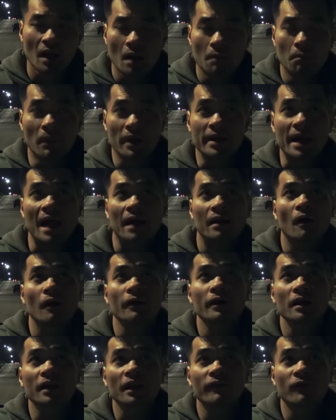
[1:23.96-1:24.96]
Mình đang nói
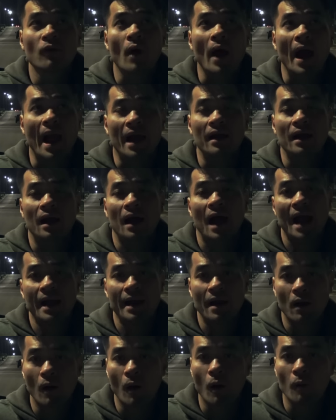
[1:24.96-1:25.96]
đến cái vụ án là
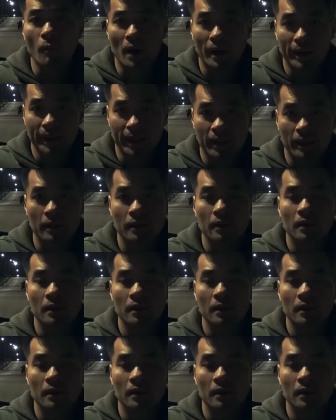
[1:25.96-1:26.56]
Idaho Murder